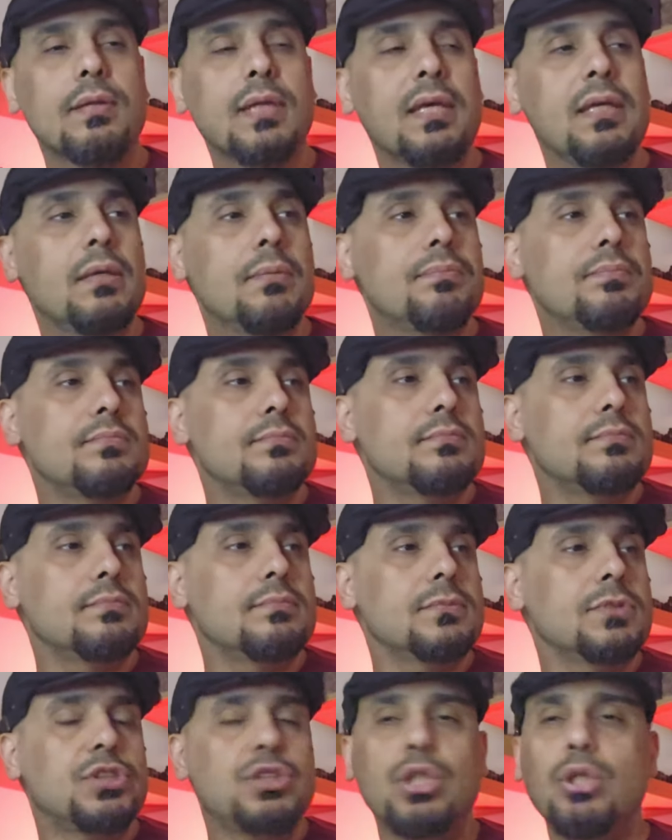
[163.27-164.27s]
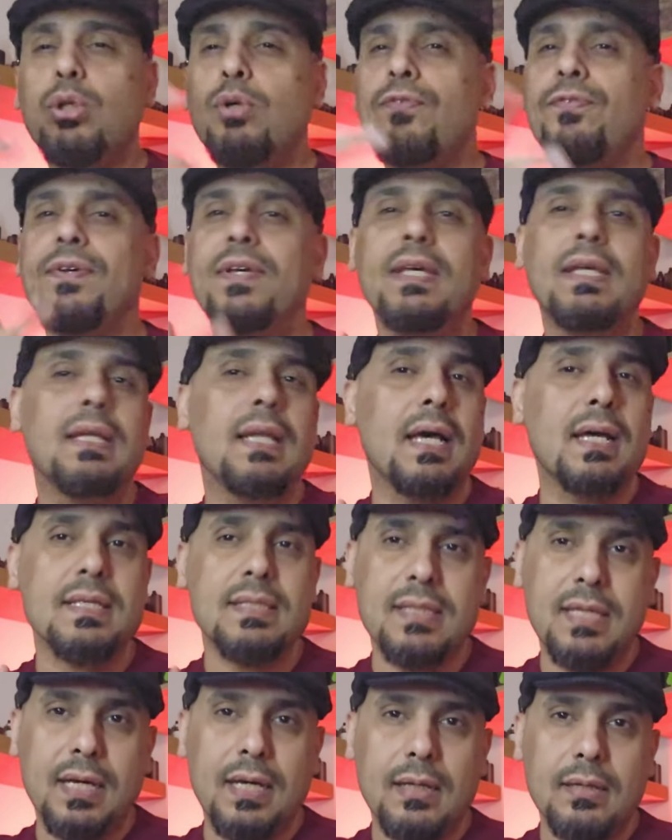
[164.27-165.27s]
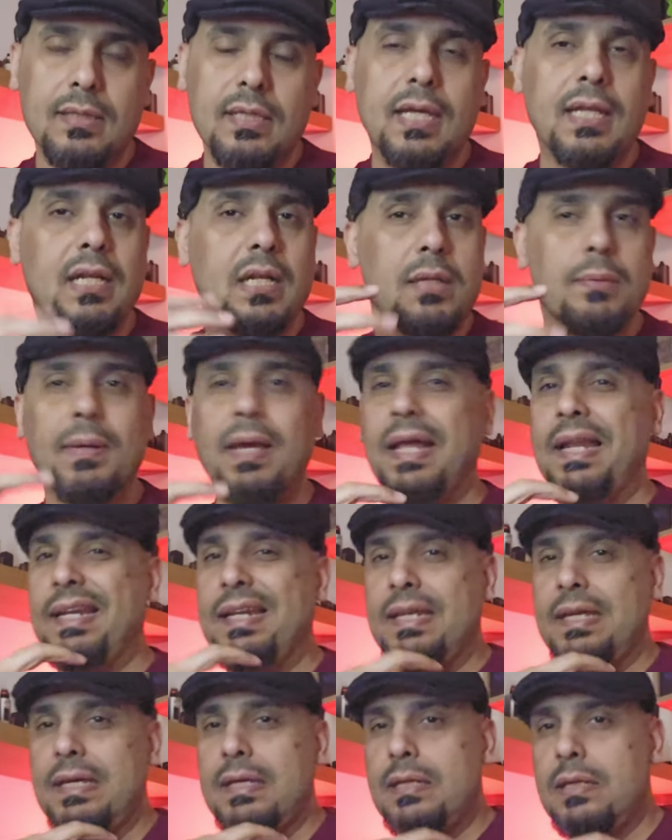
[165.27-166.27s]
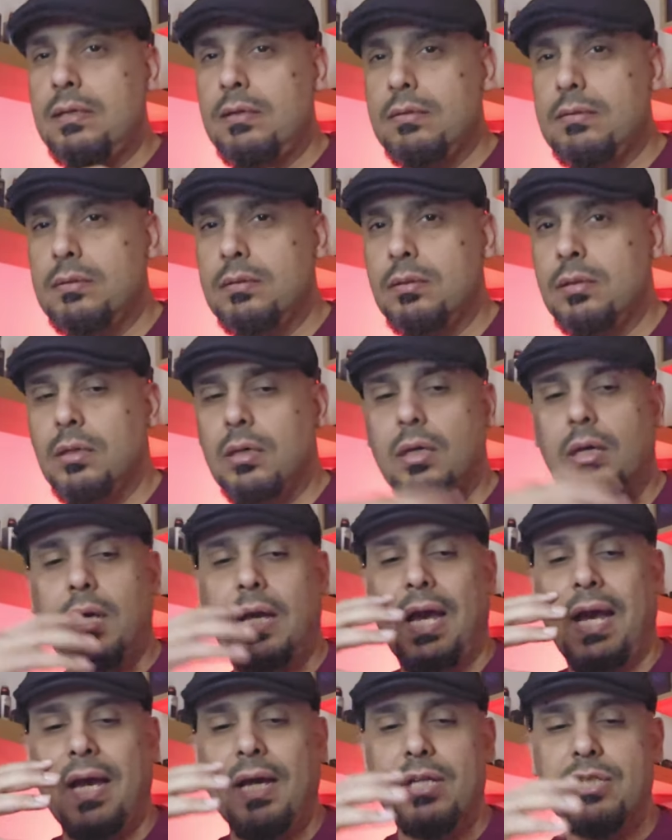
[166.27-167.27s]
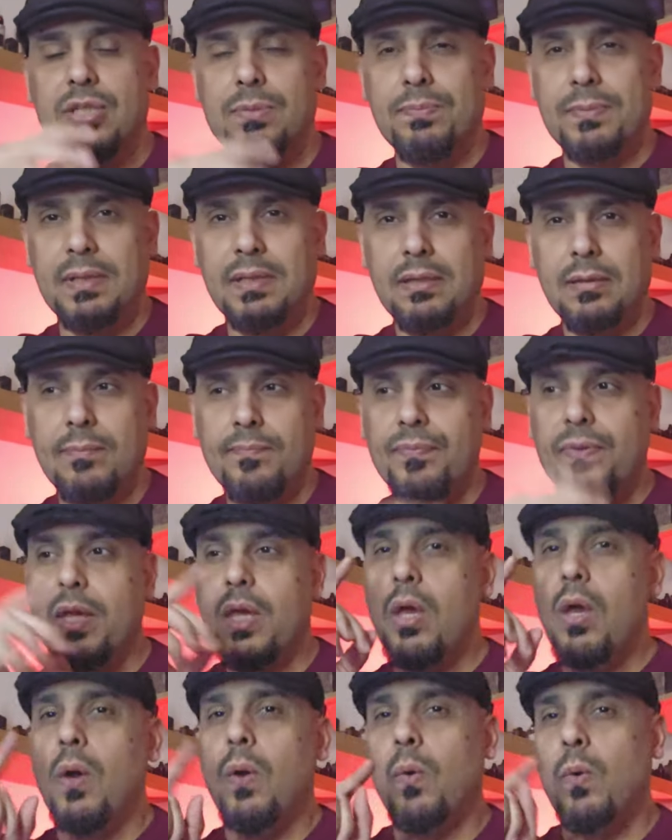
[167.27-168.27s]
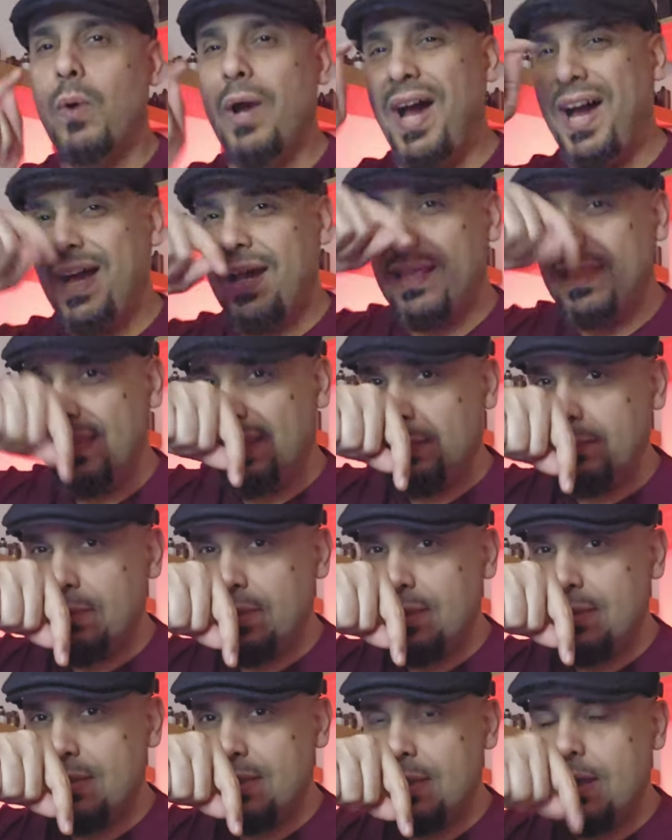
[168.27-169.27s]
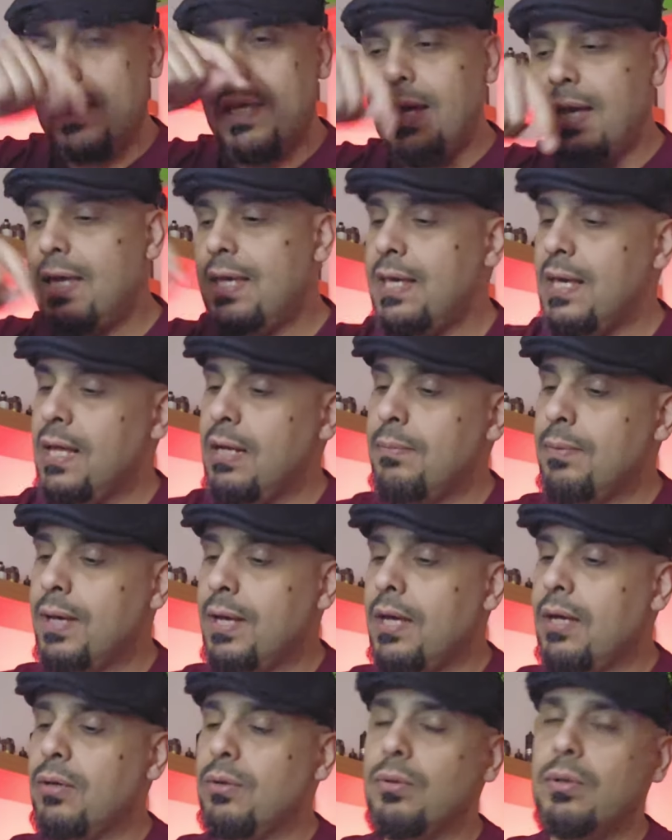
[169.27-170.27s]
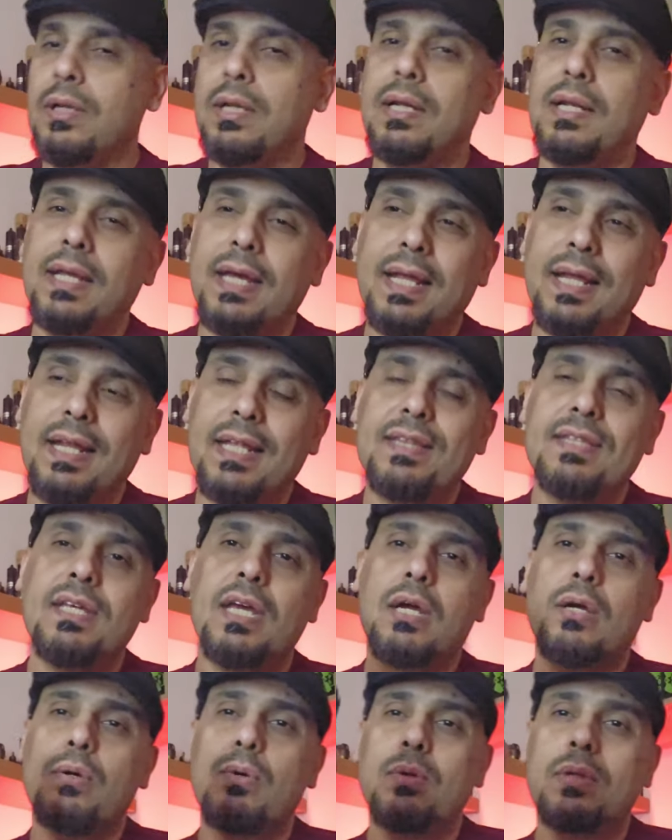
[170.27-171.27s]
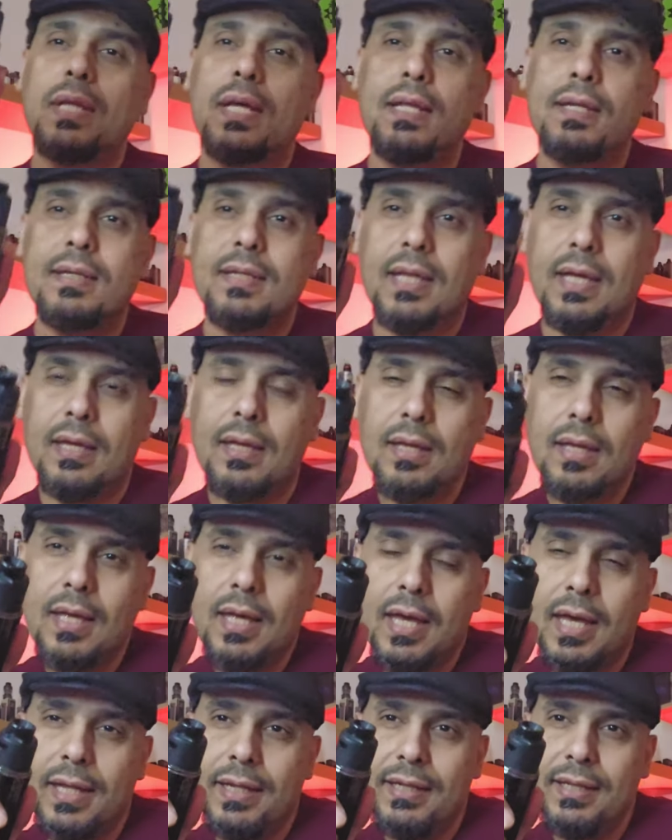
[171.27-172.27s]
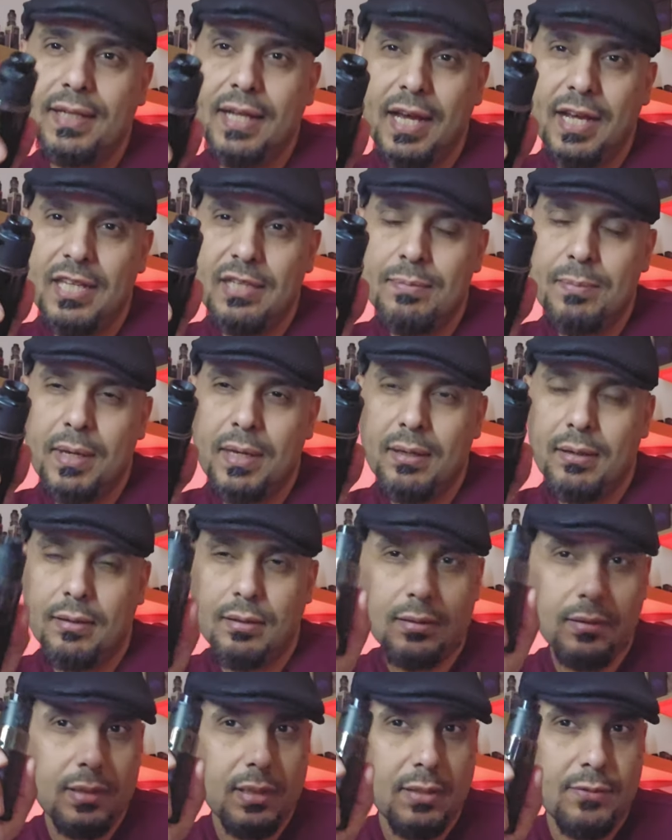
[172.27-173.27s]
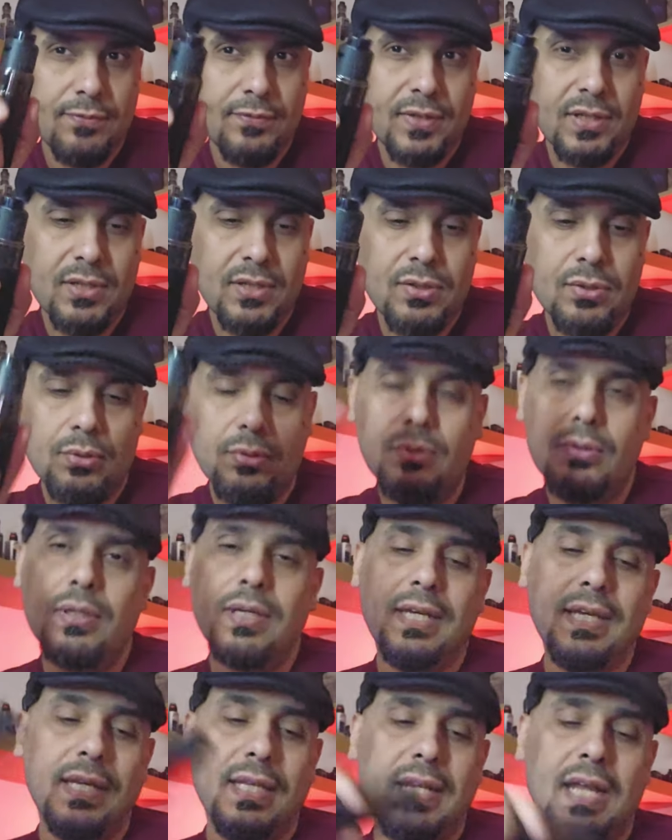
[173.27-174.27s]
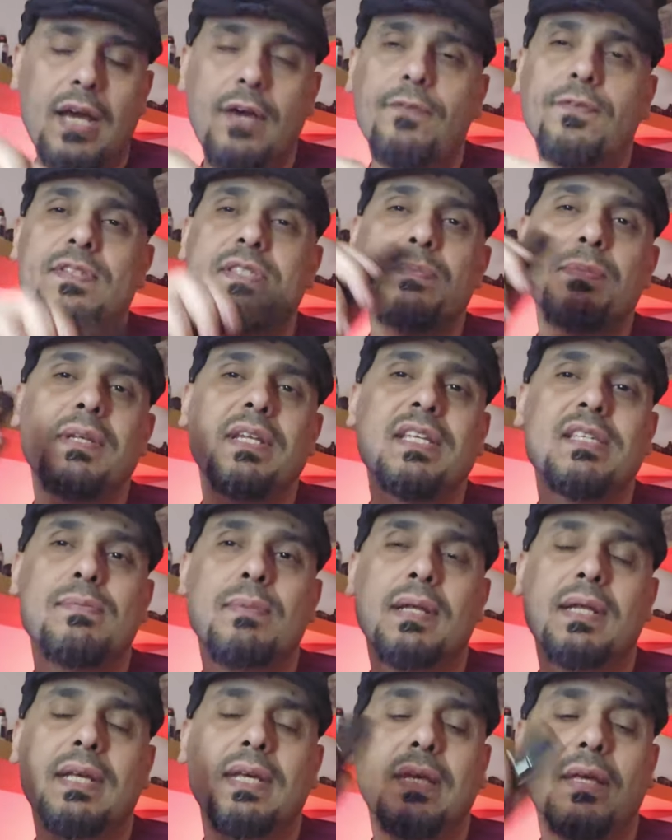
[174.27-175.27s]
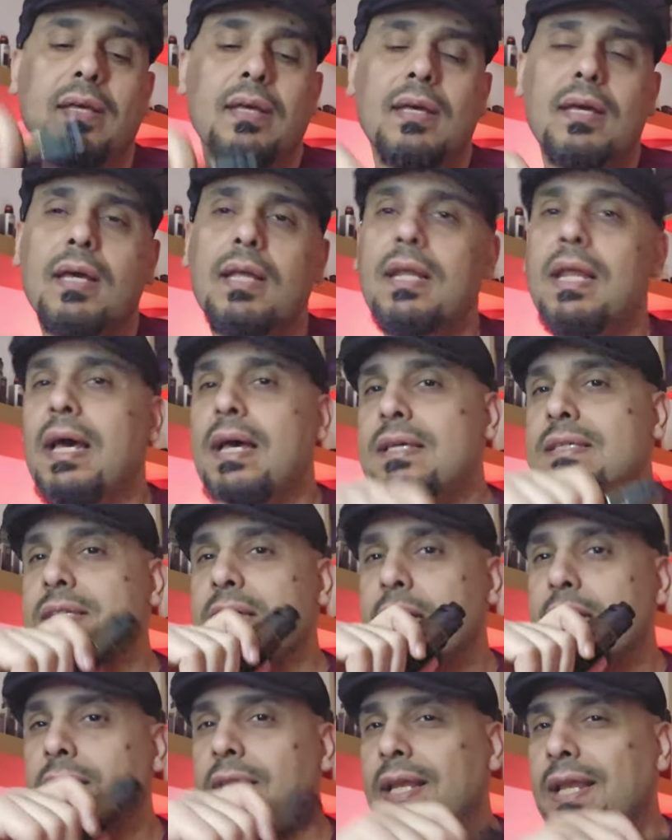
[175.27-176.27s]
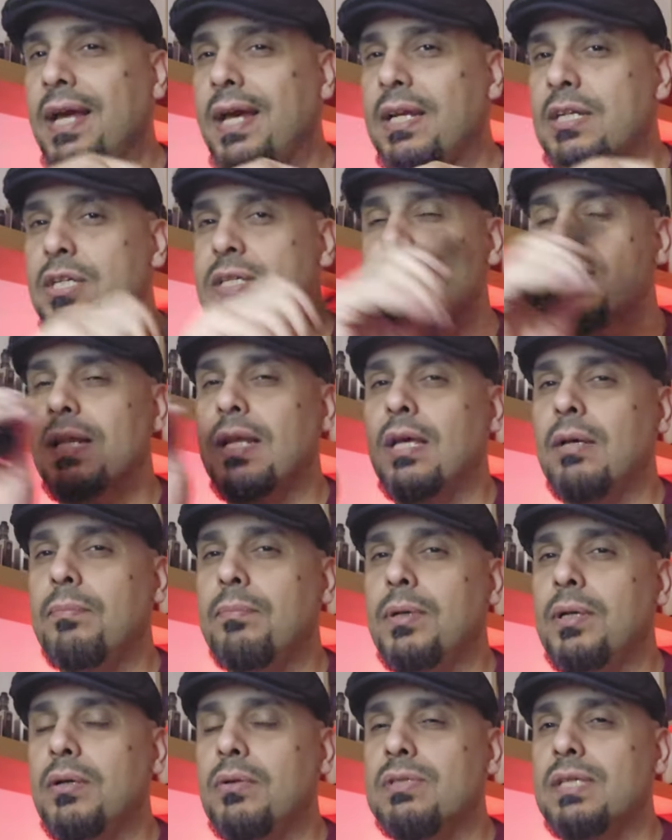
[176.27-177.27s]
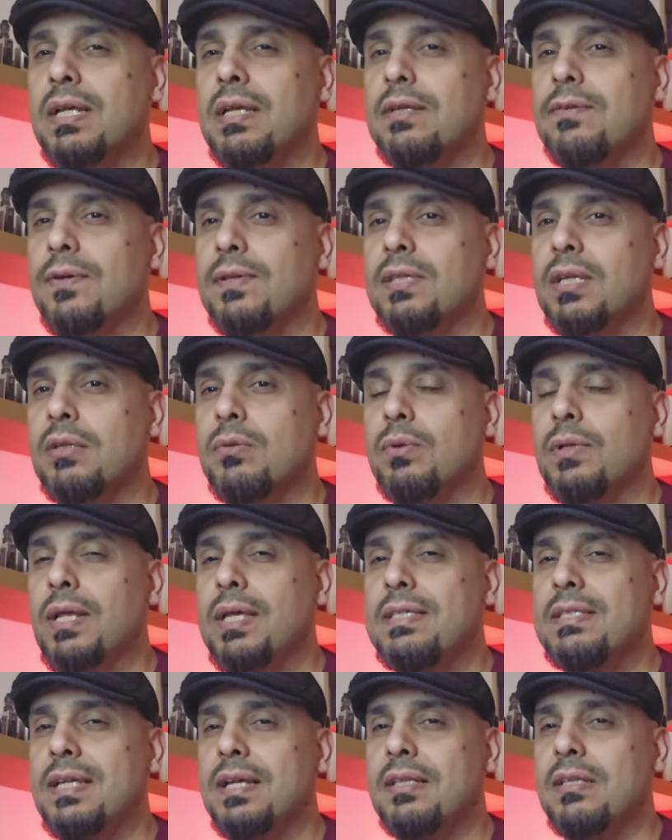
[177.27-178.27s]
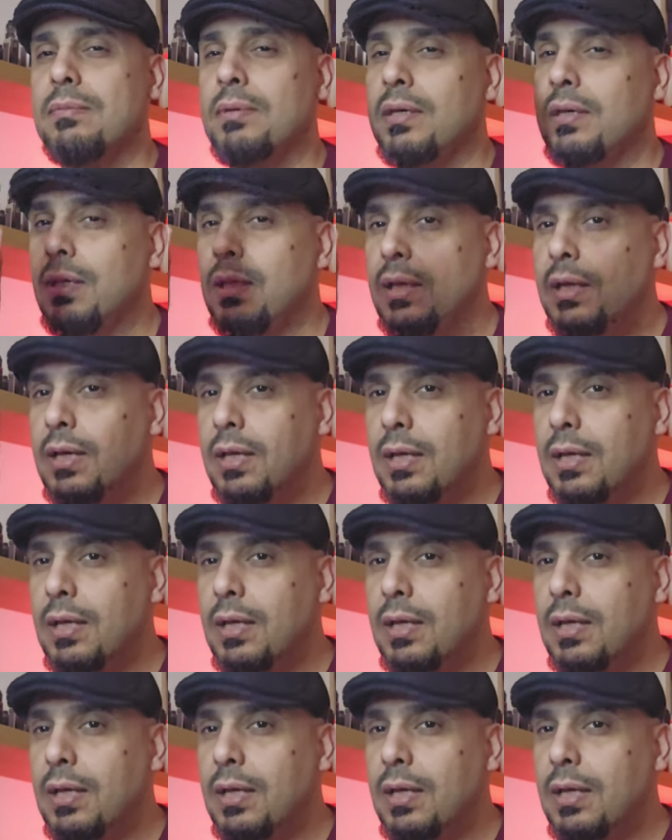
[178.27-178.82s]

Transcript: طيب شنو في الازجارد اللي مخليني عاجبني وهذه الميزه هي اللي اقول اللي خلتني اقول ان النايت مير الفي 2 ينافس بالنسبه لي الاسجارد اللي انا شخصيا احبه وصار لي فتره طويله استخدمه